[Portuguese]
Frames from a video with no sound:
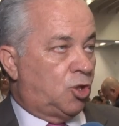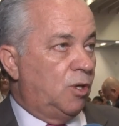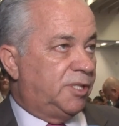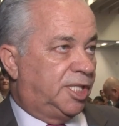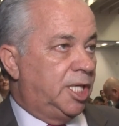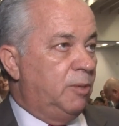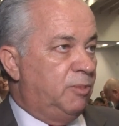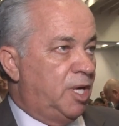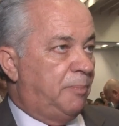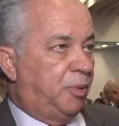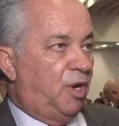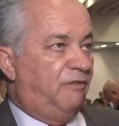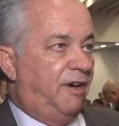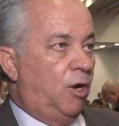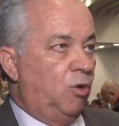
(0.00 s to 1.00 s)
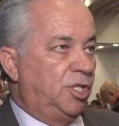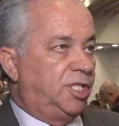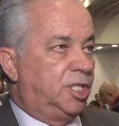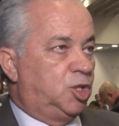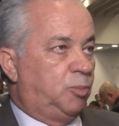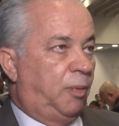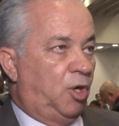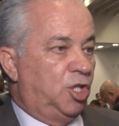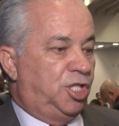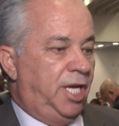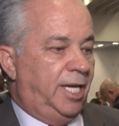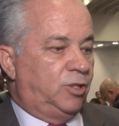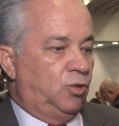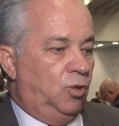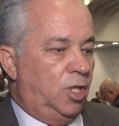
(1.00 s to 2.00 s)
conseguimos aprovar hoje esse
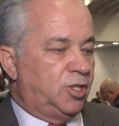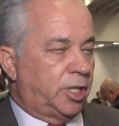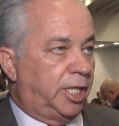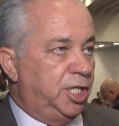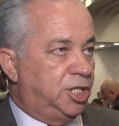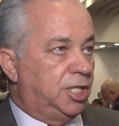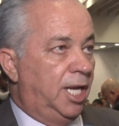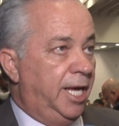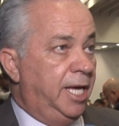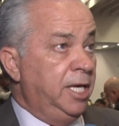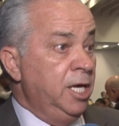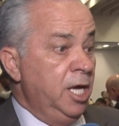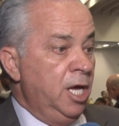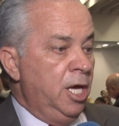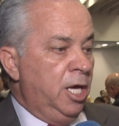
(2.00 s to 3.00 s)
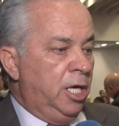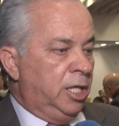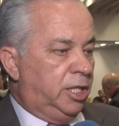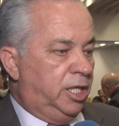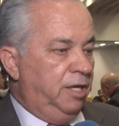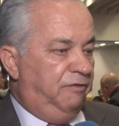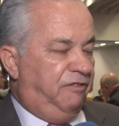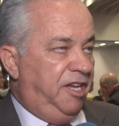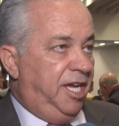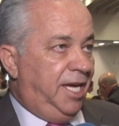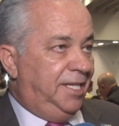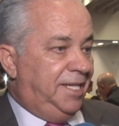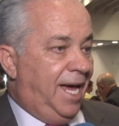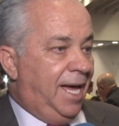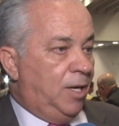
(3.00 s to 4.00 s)
projeto nosso aqui de lei que venha
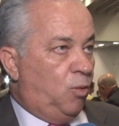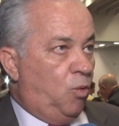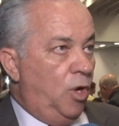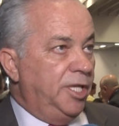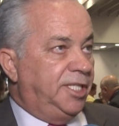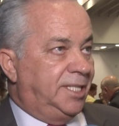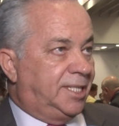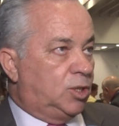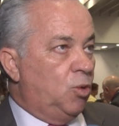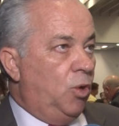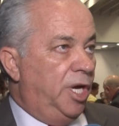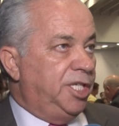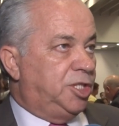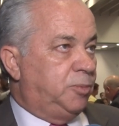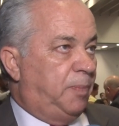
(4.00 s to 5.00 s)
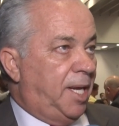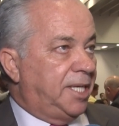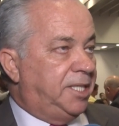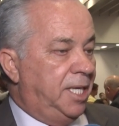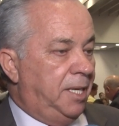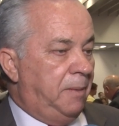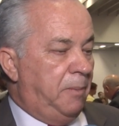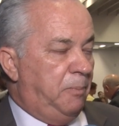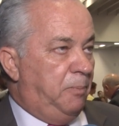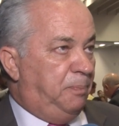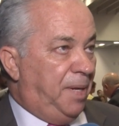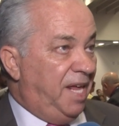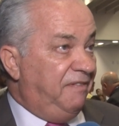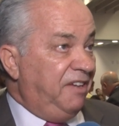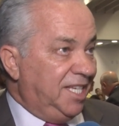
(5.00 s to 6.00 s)
dar condições para que
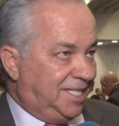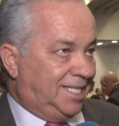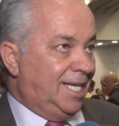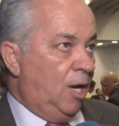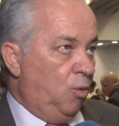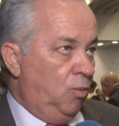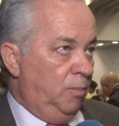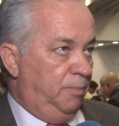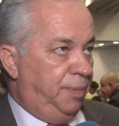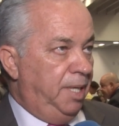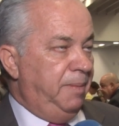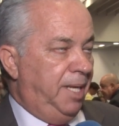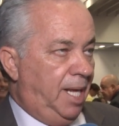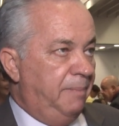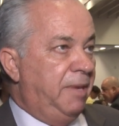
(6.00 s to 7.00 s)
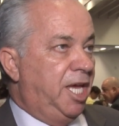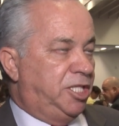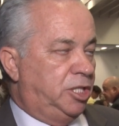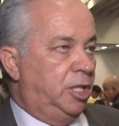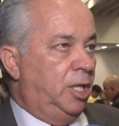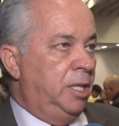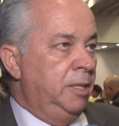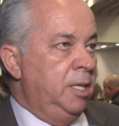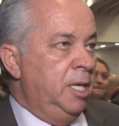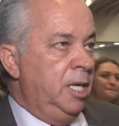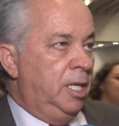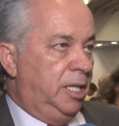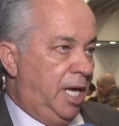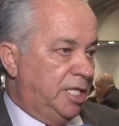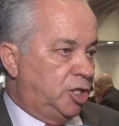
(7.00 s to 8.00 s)
prevenção, primeiramente
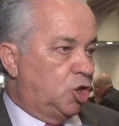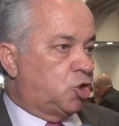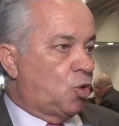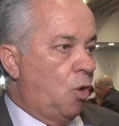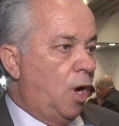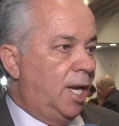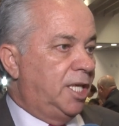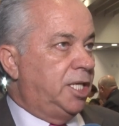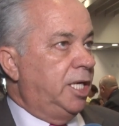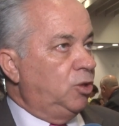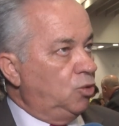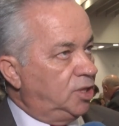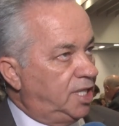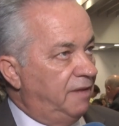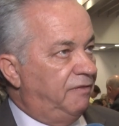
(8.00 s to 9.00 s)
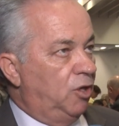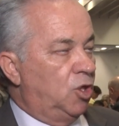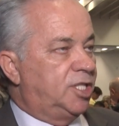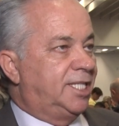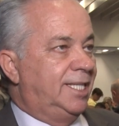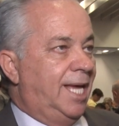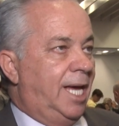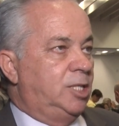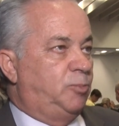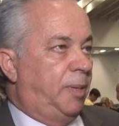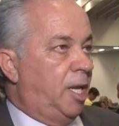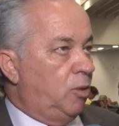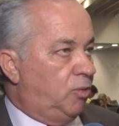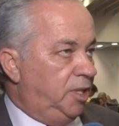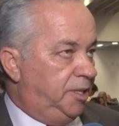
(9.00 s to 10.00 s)
nas escolas, reduzir a velocidade
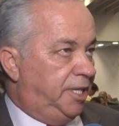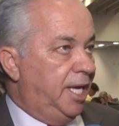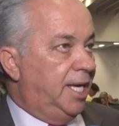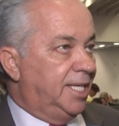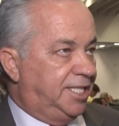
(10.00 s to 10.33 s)
para não ter